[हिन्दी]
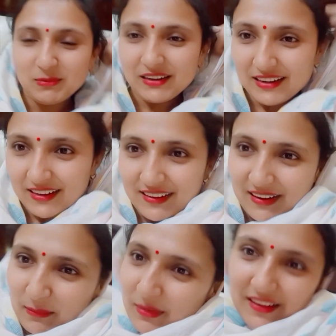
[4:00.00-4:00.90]
मन नहीं
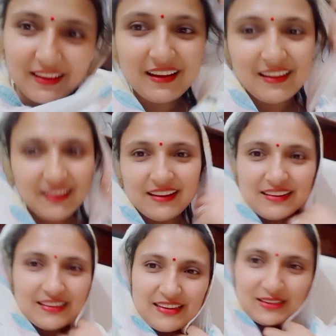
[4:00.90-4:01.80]
हटना पड़ेगा
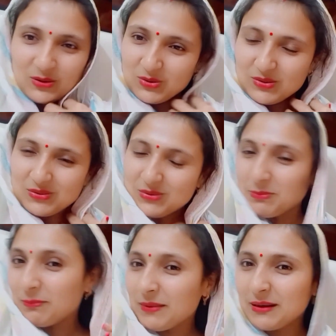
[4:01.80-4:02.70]
नहीं यो
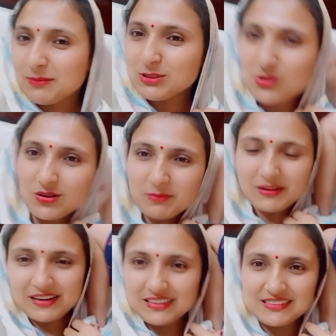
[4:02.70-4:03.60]
मेरे भी चोट
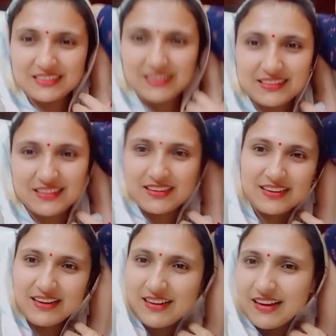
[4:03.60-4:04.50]
मारेगा झटका
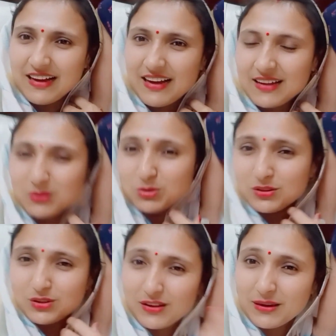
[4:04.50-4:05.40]
झटका और
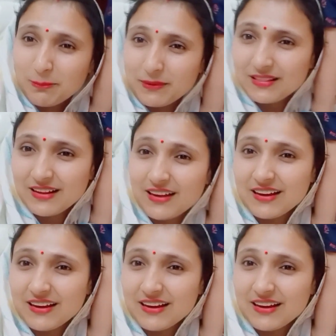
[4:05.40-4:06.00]
खुद तो इन्हें पढ़ना